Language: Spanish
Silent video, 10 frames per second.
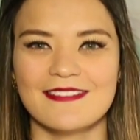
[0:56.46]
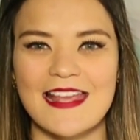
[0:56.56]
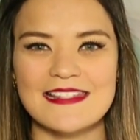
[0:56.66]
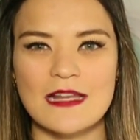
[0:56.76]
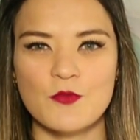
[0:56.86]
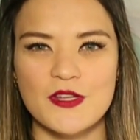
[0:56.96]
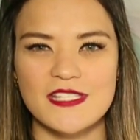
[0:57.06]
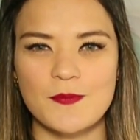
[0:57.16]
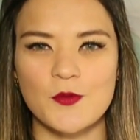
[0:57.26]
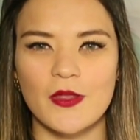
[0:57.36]
Desde el
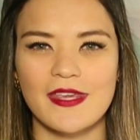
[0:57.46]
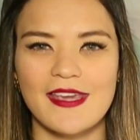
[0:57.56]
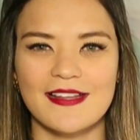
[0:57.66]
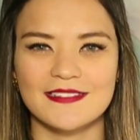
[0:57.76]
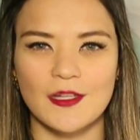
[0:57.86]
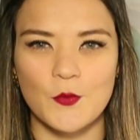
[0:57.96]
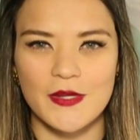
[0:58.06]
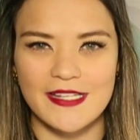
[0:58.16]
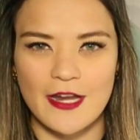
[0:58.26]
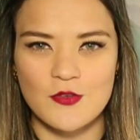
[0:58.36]
municipio de Gigante
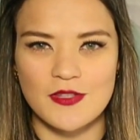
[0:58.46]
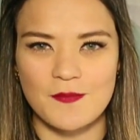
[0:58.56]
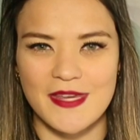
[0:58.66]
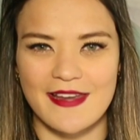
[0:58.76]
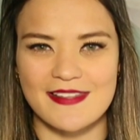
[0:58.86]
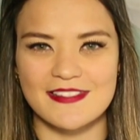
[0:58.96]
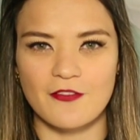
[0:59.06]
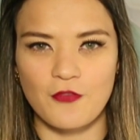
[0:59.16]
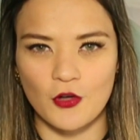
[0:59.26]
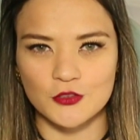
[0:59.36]
Huila nos envían esta
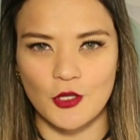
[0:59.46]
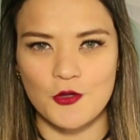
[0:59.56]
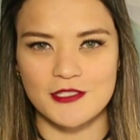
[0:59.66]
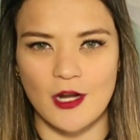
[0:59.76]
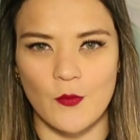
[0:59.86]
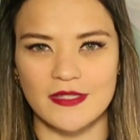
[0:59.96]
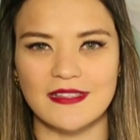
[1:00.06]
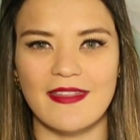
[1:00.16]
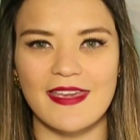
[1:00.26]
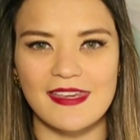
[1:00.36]
foto a nuestra
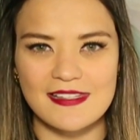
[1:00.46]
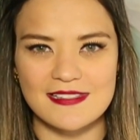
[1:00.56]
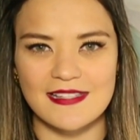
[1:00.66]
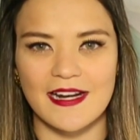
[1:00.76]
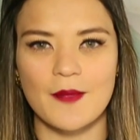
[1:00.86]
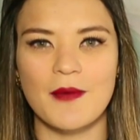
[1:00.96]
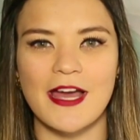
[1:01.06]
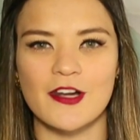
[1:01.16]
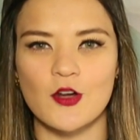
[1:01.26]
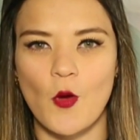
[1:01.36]
cuenta de Instagram
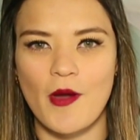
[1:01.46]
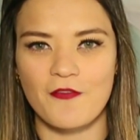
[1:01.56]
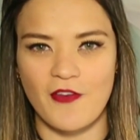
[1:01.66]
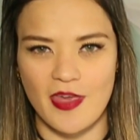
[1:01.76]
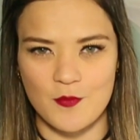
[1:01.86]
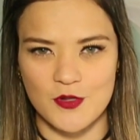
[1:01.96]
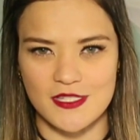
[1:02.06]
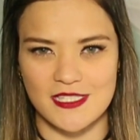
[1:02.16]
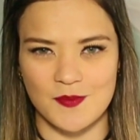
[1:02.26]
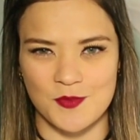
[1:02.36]
arroba
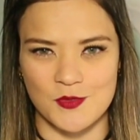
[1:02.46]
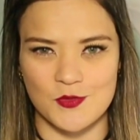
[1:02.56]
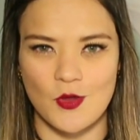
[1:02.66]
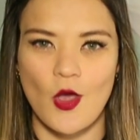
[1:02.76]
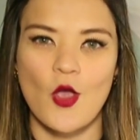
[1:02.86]
fedemunicipios.